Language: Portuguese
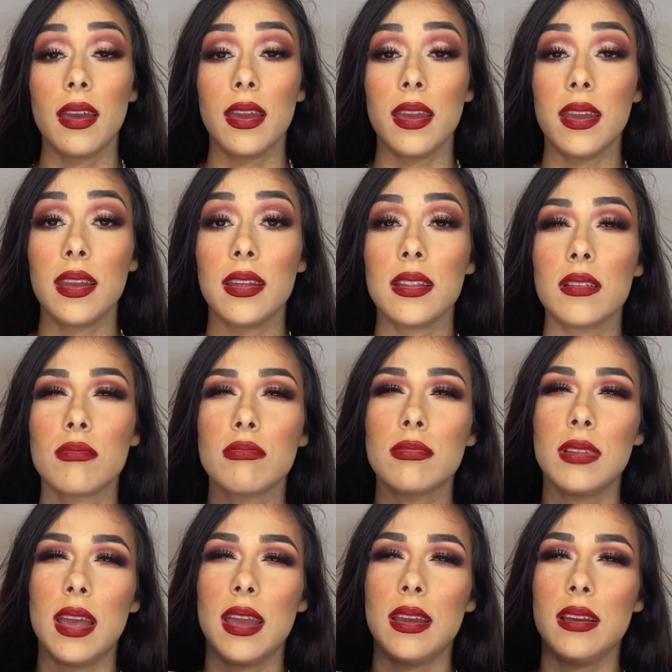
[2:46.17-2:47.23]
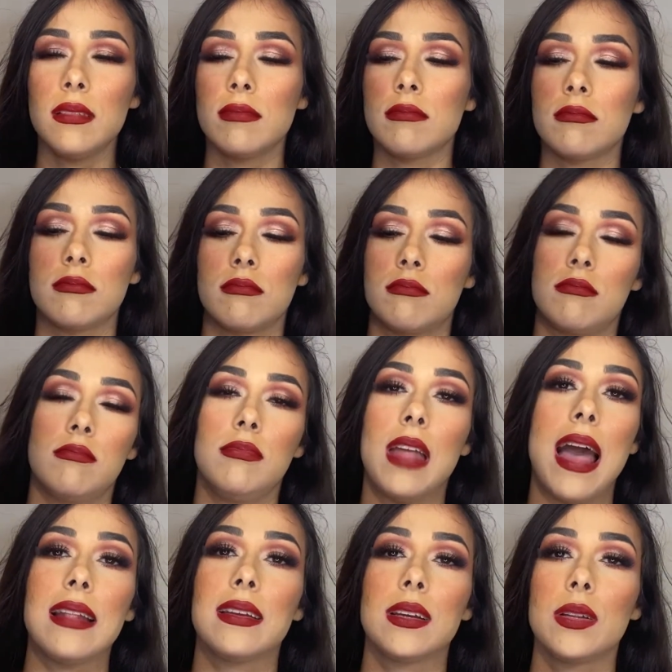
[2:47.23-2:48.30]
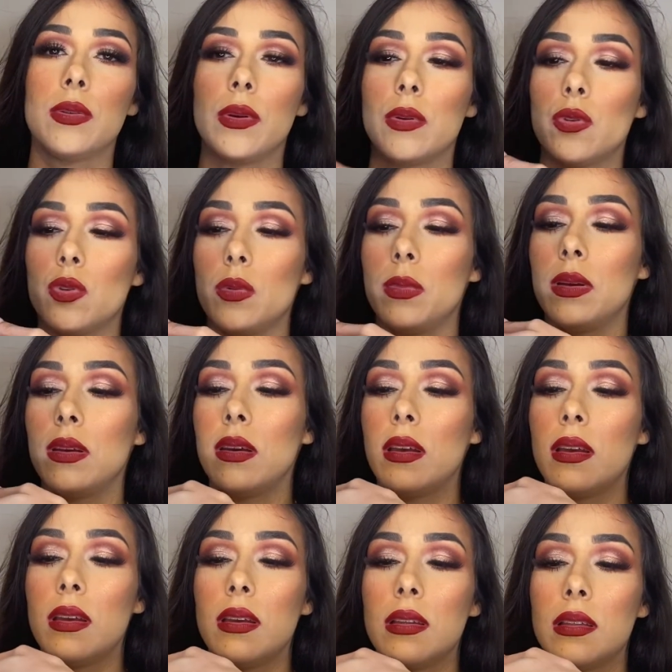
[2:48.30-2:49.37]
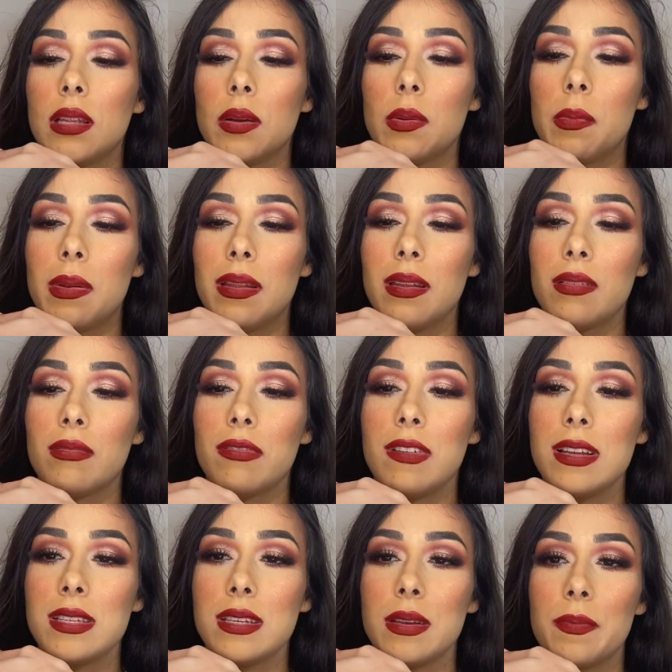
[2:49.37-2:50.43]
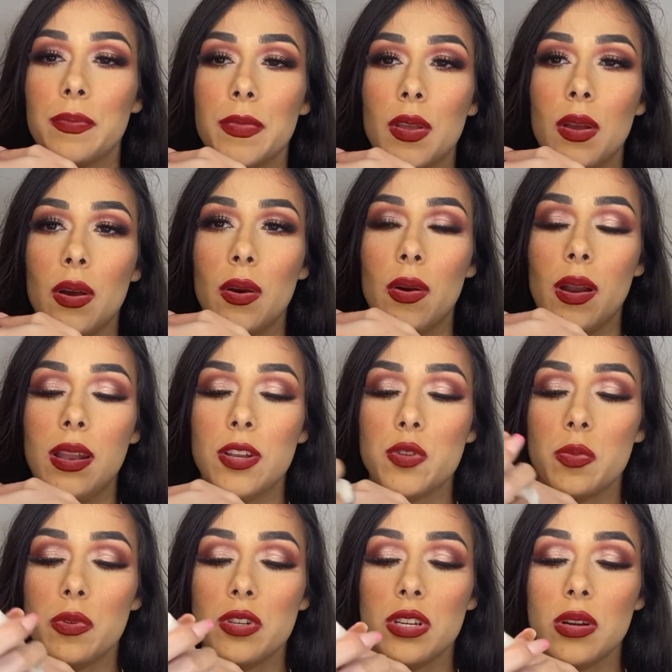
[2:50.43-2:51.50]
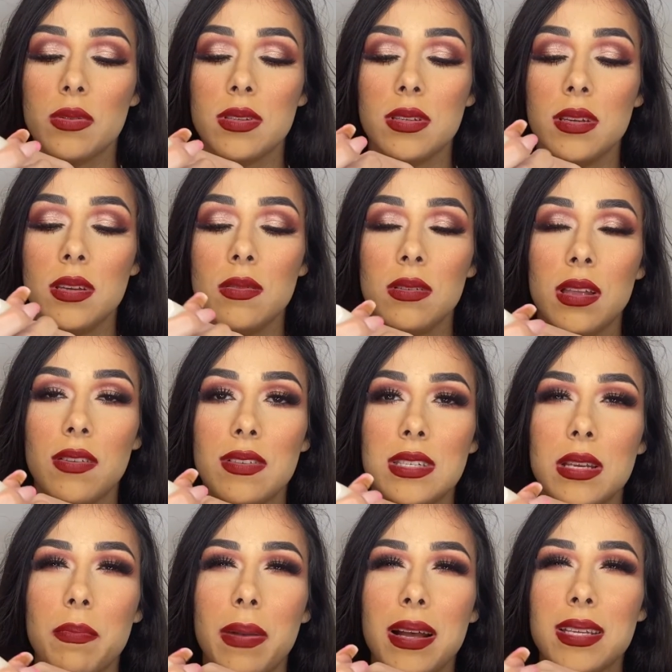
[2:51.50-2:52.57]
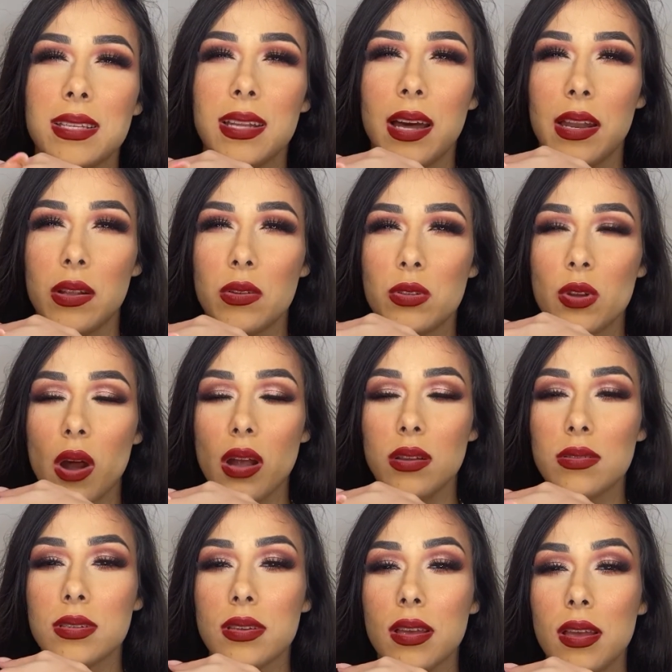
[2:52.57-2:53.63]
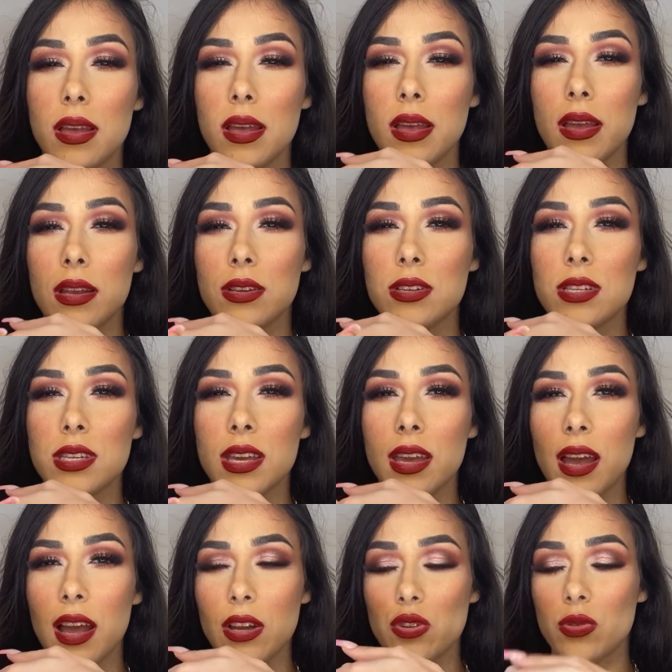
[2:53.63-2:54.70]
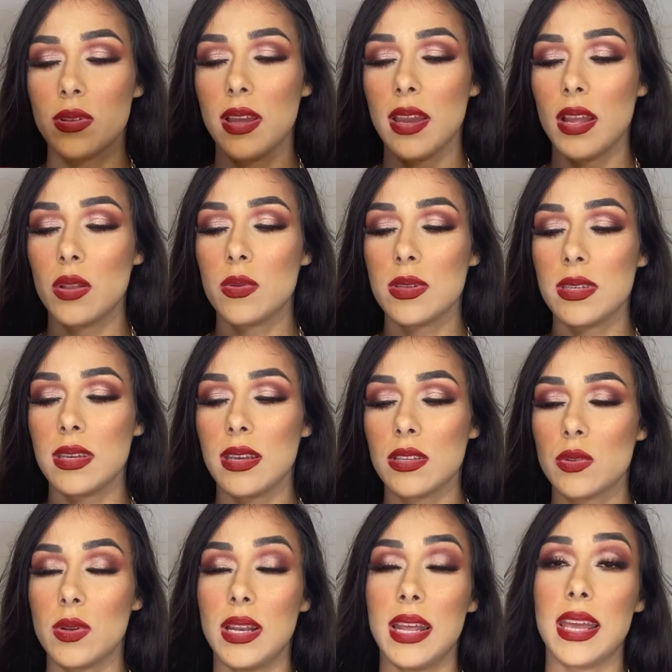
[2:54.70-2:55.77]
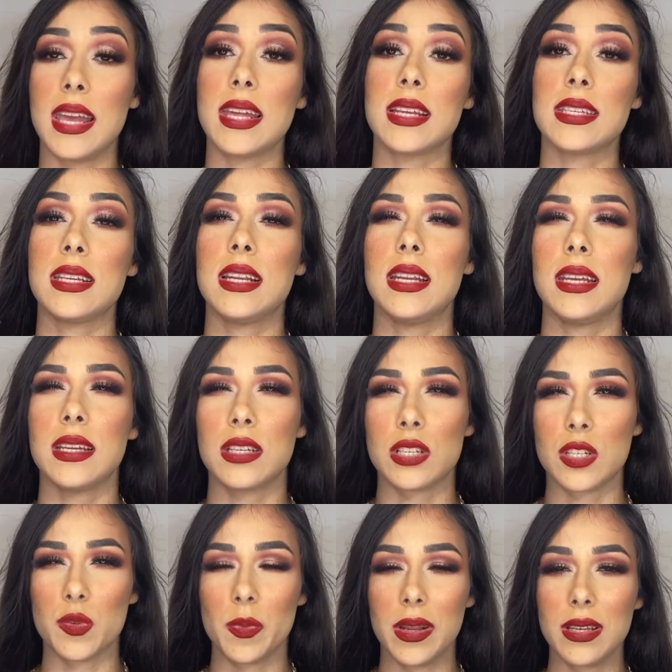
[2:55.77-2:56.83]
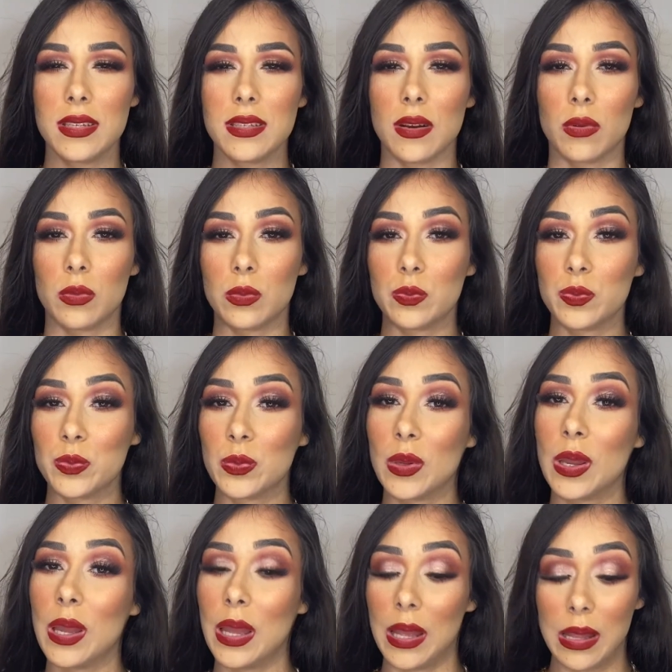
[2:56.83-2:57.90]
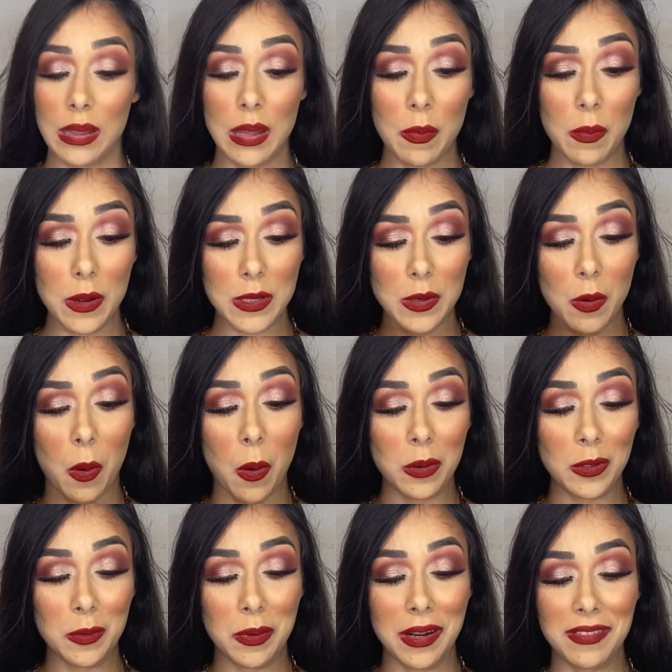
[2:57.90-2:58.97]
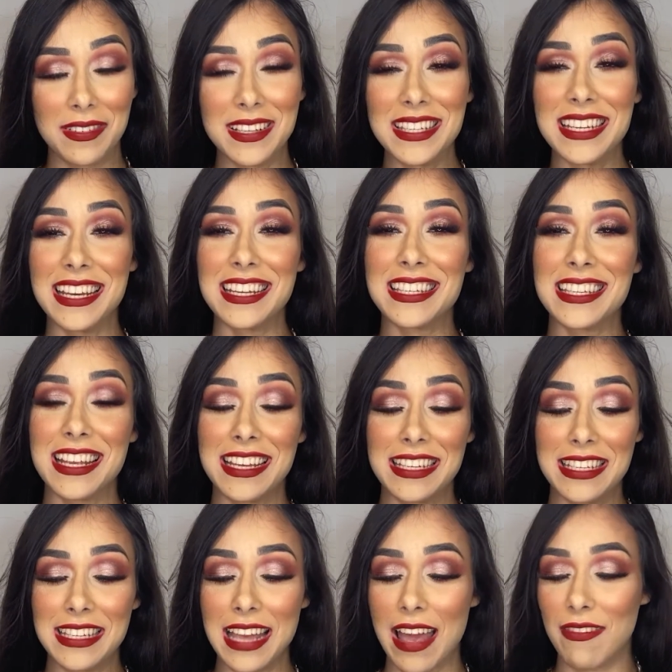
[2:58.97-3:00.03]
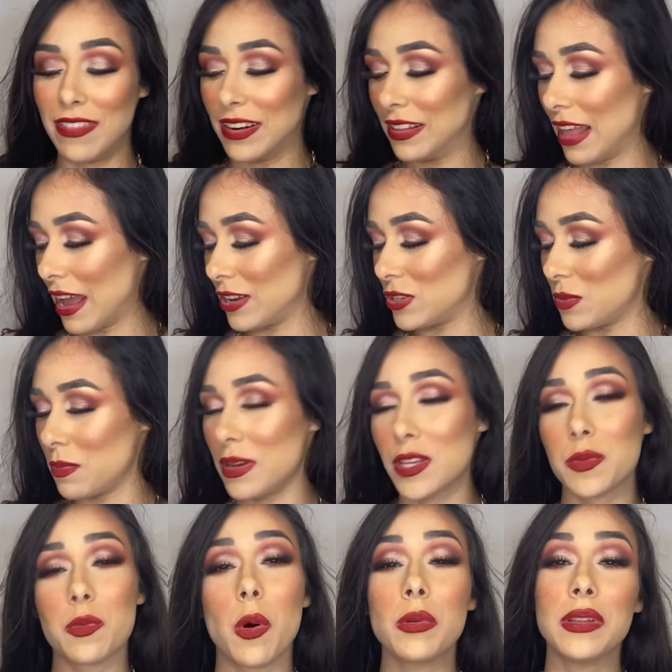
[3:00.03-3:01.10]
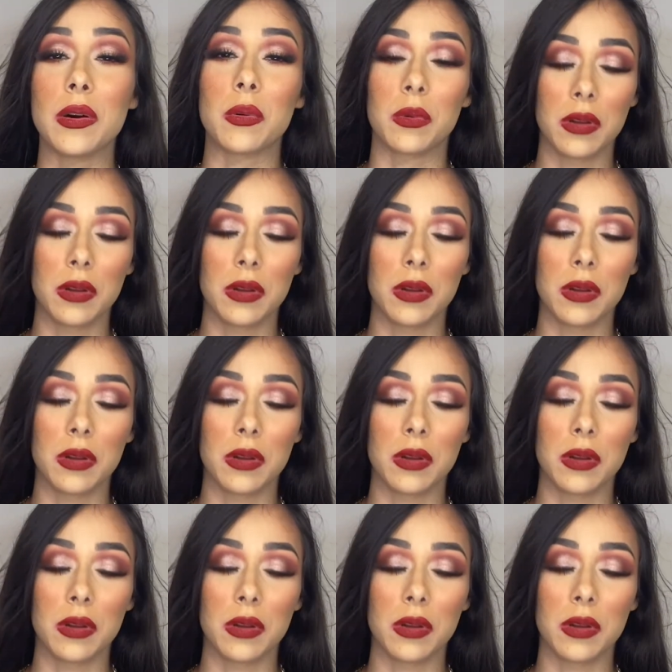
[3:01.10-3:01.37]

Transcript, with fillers: E não tem nada aqui no YouTube. Então, eu pretendo fazer. Olha, é tipo um gelzinho, daí você passa na área dos olhos Diz que ajuda a reduzir as olheiras e linhas de expressão. Depois eu conto para vocês se é verdade mesmo ou não.